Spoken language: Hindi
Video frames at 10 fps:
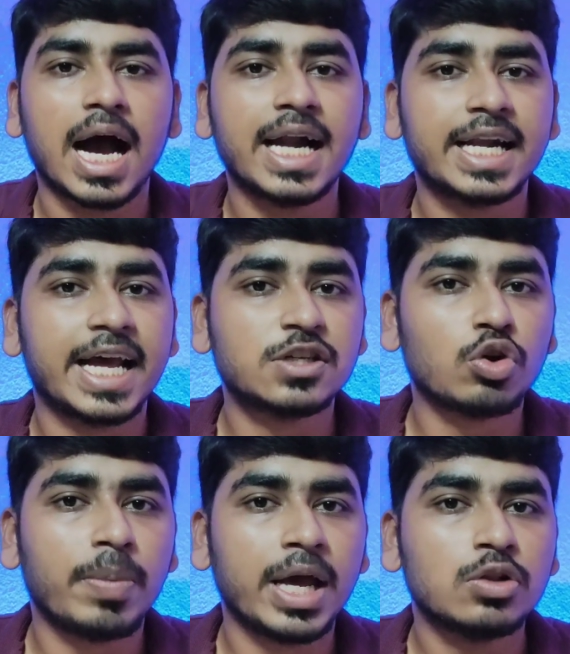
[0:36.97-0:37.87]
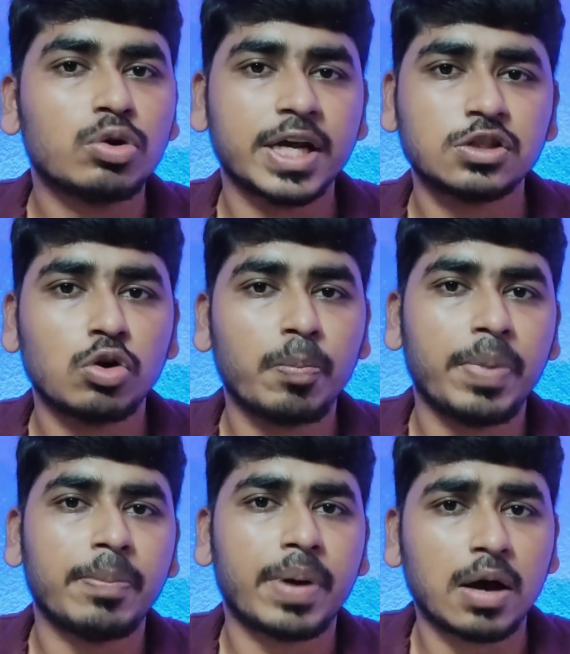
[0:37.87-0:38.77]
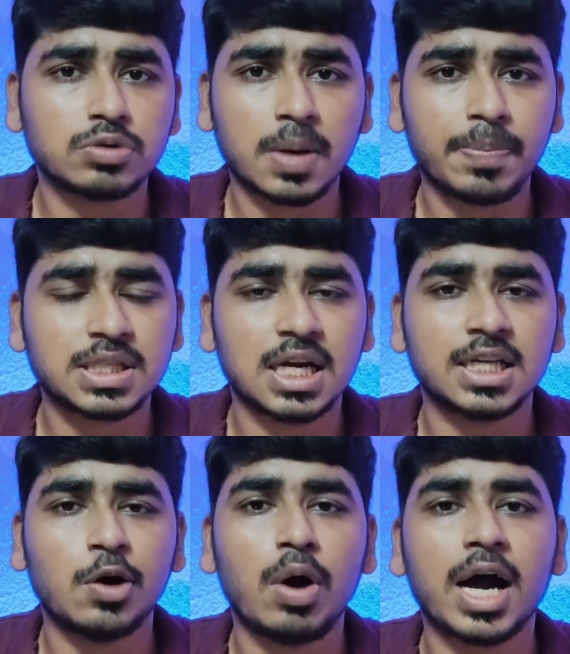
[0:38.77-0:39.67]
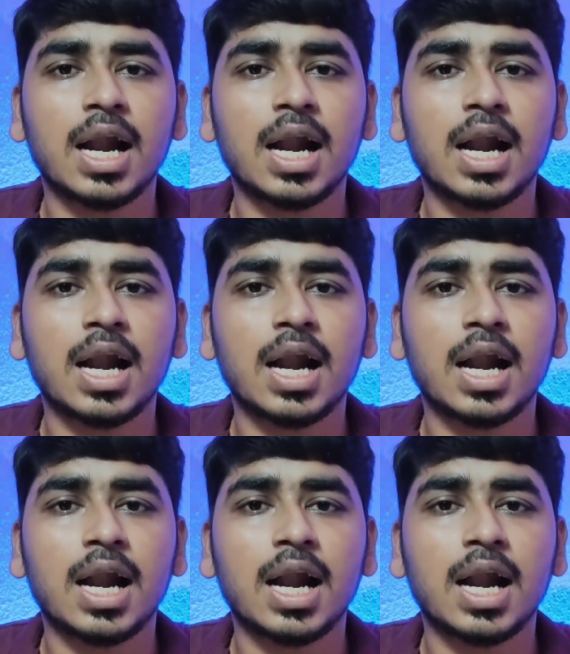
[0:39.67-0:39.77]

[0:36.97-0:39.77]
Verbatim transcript: अगर डेस्कटॉप है तो डेस्कटॉप पे ब्राउजर पे चला जाओ